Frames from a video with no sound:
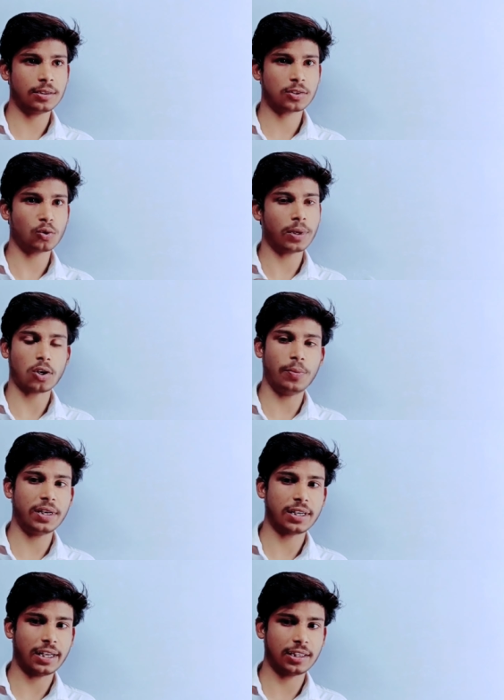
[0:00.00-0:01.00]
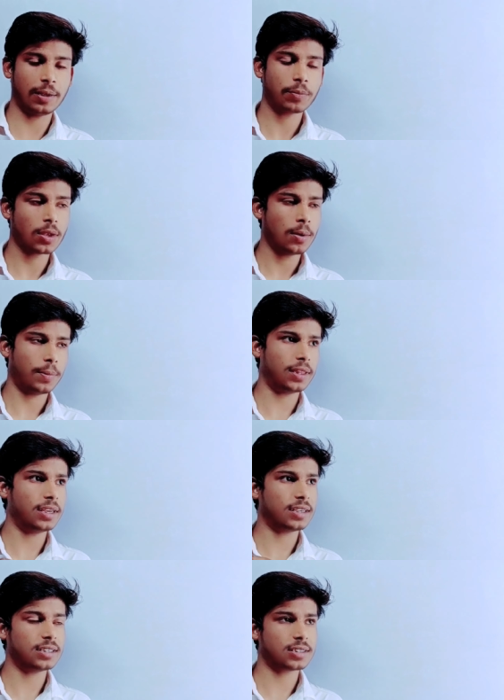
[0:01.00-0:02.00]
सुबह कमेंट आया था पता
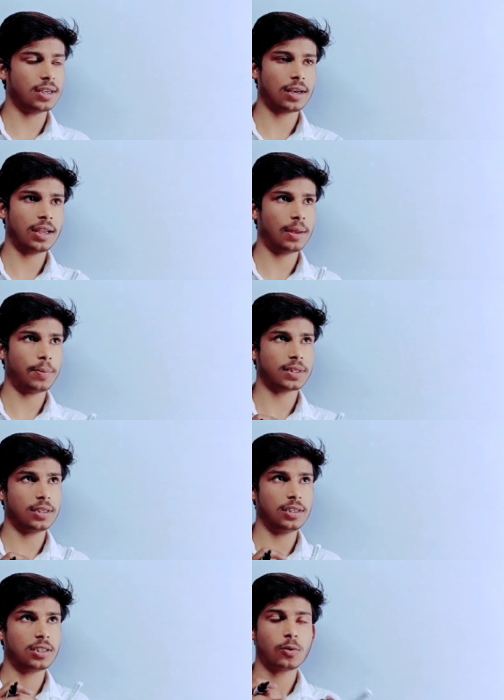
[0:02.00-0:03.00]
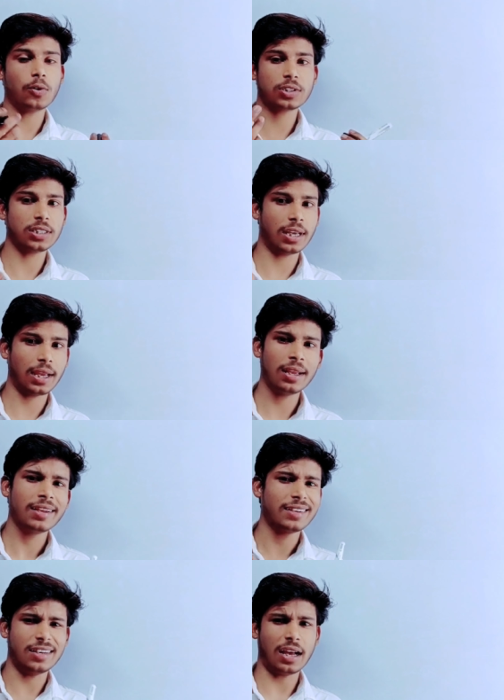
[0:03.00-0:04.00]
नहीं किस गर्ल है पता नहीं कौन सी है
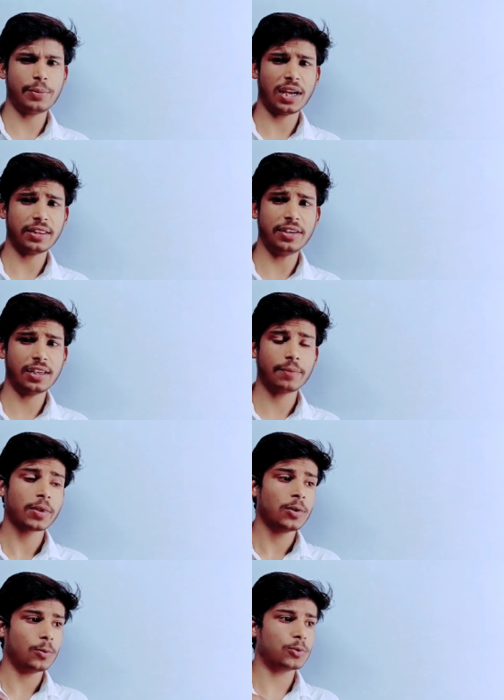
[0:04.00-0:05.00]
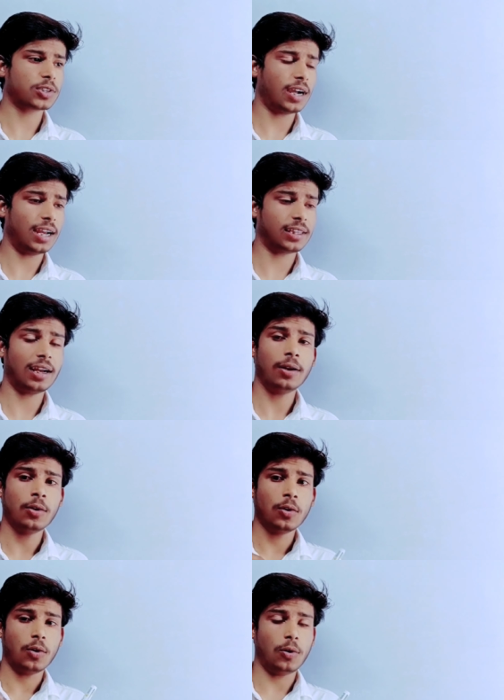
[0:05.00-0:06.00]
नाम याद नहीं है उसका आया था
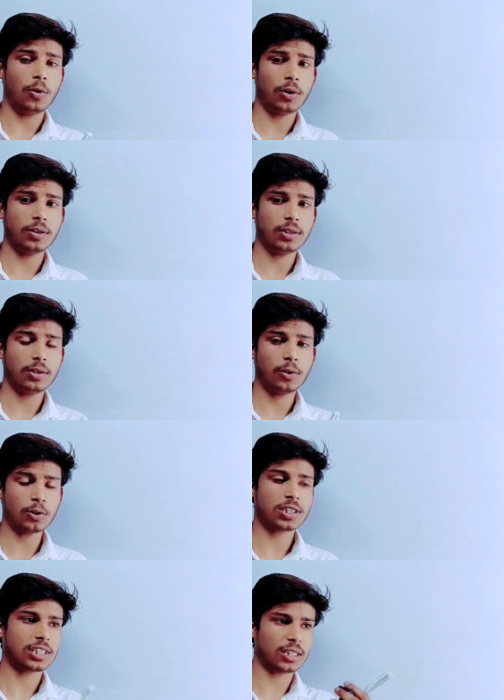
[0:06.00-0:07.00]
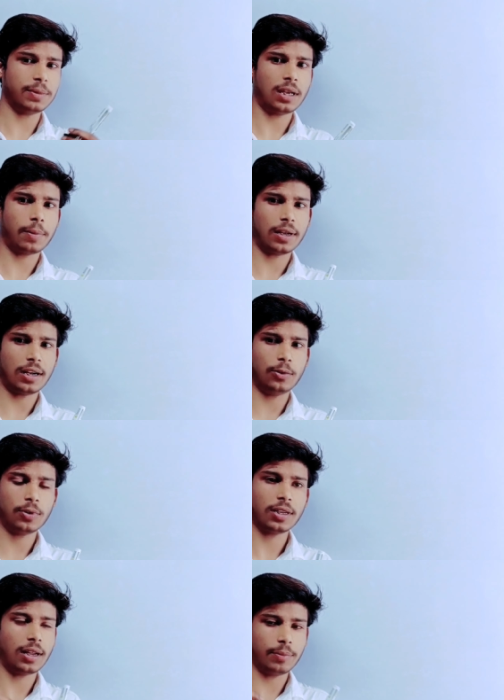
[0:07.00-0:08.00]
और हो सकता है तो मैं यहाँ पे लगा
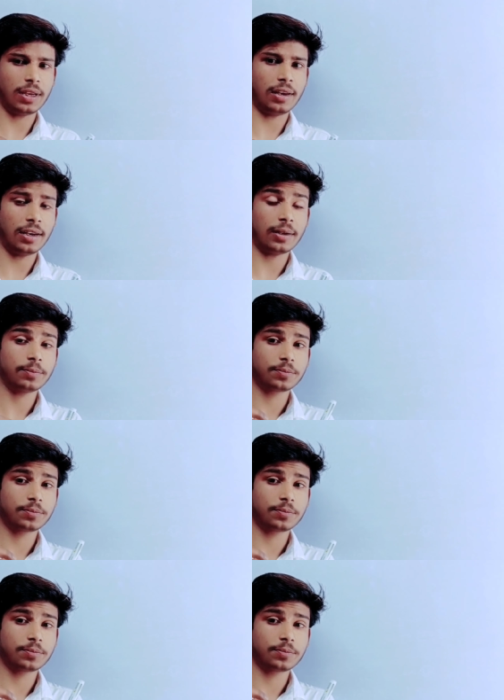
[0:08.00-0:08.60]
दूंगा नाम देख लेना